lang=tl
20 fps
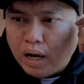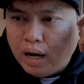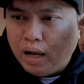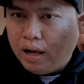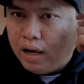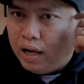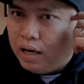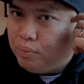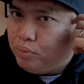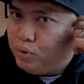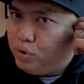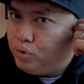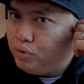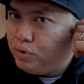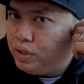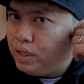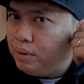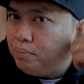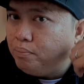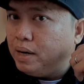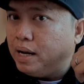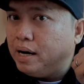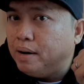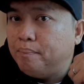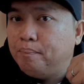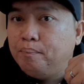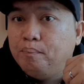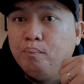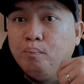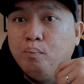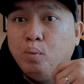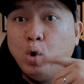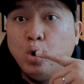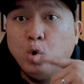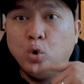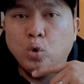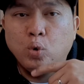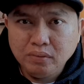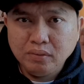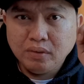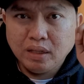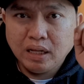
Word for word: uh, alam mo yung hibla ng buhok.